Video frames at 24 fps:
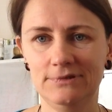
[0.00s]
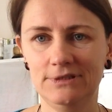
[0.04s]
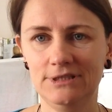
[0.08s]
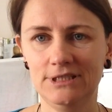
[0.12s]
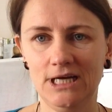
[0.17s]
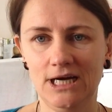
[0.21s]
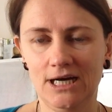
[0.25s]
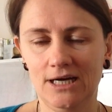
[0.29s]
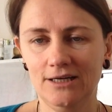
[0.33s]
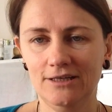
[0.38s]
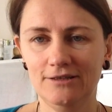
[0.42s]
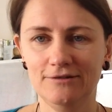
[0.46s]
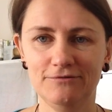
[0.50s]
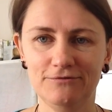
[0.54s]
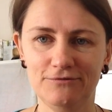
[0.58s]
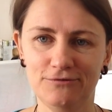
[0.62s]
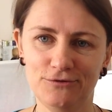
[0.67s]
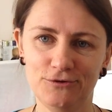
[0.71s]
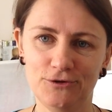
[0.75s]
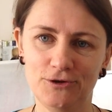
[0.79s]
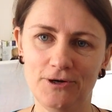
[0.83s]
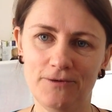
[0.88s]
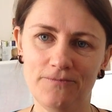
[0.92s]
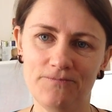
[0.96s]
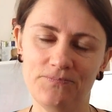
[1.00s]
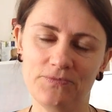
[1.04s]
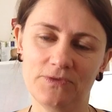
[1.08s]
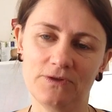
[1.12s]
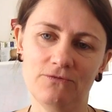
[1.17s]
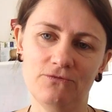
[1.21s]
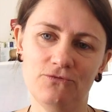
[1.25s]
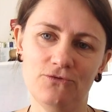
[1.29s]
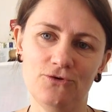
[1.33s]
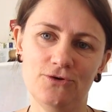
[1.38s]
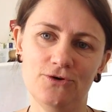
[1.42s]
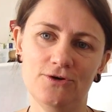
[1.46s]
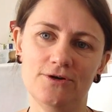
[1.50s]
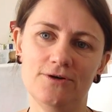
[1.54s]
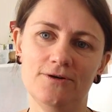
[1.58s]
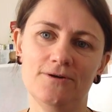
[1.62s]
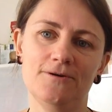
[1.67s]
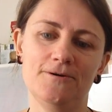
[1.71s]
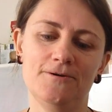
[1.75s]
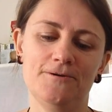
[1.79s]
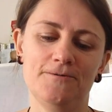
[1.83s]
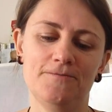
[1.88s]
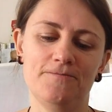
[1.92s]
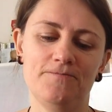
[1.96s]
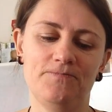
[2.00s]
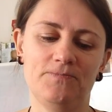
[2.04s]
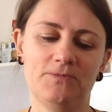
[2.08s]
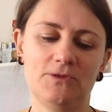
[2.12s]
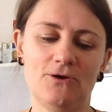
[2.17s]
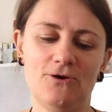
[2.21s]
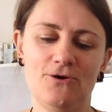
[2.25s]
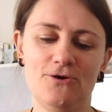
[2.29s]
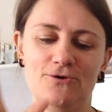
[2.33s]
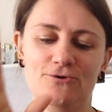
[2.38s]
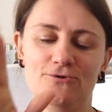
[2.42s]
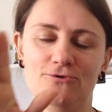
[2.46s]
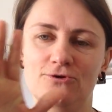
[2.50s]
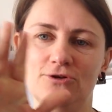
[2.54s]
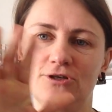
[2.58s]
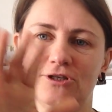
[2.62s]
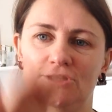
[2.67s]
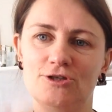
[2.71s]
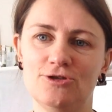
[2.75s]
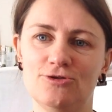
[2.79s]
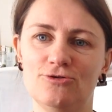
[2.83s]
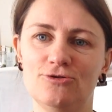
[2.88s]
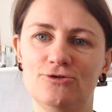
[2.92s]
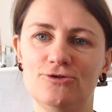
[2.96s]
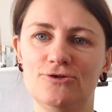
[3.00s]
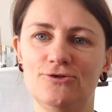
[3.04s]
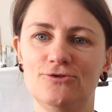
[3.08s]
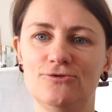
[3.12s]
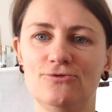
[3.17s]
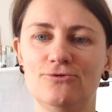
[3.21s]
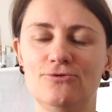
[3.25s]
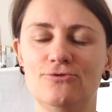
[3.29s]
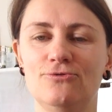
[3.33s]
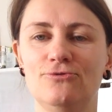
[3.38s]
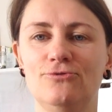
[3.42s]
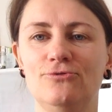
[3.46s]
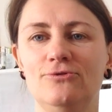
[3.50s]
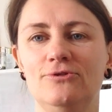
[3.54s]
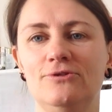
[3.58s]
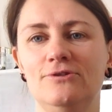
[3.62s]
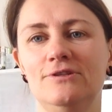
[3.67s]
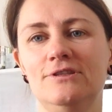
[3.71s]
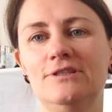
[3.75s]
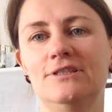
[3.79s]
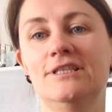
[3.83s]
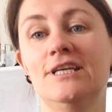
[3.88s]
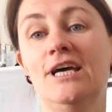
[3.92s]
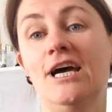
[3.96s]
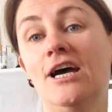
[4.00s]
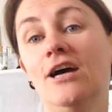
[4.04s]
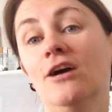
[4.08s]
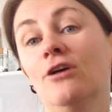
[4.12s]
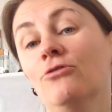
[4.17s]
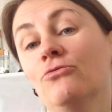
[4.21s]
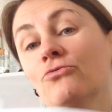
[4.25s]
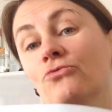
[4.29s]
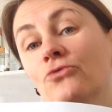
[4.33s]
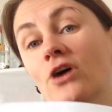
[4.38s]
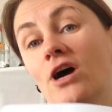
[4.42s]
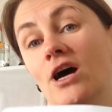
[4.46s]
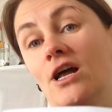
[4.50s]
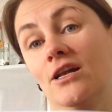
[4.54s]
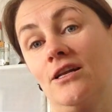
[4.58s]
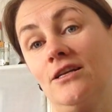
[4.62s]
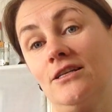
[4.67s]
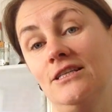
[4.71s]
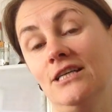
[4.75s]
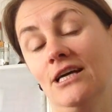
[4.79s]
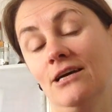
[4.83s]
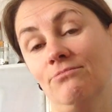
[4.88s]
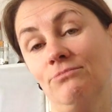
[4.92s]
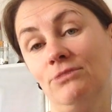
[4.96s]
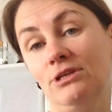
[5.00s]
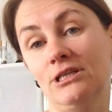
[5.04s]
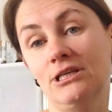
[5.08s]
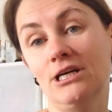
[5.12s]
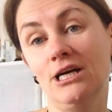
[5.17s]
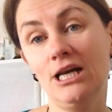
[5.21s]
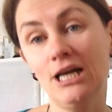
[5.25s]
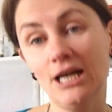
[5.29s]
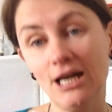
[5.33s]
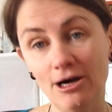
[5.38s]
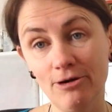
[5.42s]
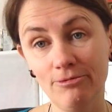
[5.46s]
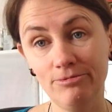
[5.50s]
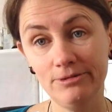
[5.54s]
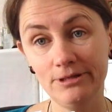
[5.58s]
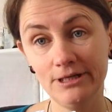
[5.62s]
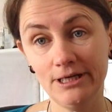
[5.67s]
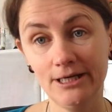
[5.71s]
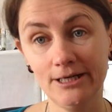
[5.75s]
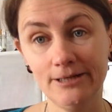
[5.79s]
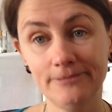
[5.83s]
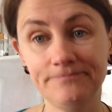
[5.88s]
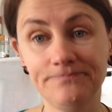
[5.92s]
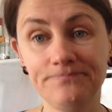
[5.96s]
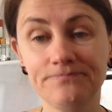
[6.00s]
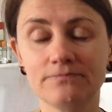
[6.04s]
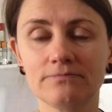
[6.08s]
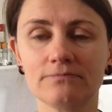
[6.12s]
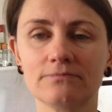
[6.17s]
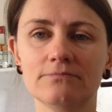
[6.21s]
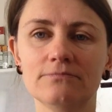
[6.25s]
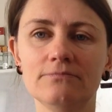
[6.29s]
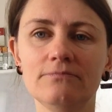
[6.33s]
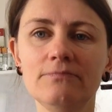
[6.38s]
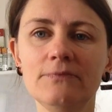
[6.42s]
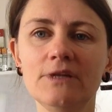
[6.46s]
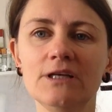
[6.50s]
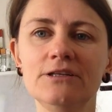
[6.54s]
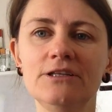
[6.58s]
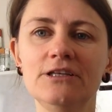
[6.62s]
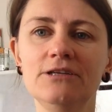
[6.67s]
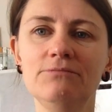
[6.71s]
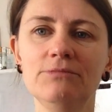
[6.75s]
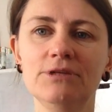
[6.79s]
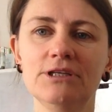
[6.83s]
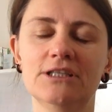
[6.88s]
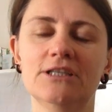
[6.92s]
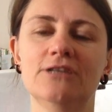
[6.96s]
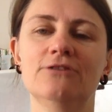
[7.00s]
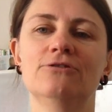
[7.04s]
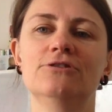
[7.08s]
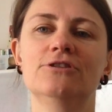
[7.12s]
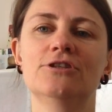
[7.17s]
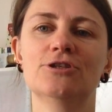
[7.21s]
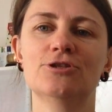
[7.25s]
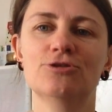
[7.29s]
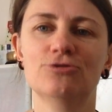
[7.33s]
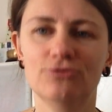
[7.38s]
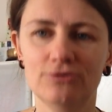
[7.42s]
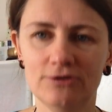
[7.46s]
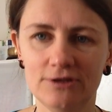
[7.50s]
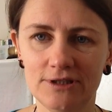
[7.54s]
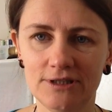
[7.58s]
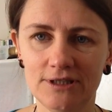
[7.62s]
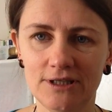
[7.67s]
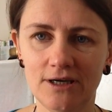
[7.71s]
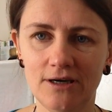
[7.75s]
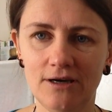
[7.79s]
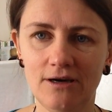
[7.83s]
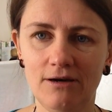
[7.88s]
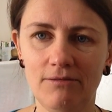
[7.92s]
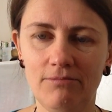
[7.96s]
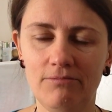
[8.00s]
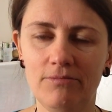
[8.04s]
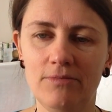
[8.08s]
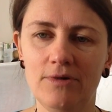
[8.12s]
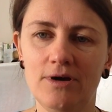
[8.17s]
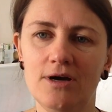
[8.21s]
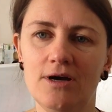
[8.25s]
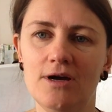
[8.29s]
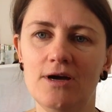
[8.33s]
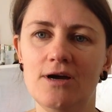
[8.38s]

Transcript: Danke für, für ähm, eure Unterstützung und danke für alle, die an mich geglaubt haben, die mich da unterstützt haben.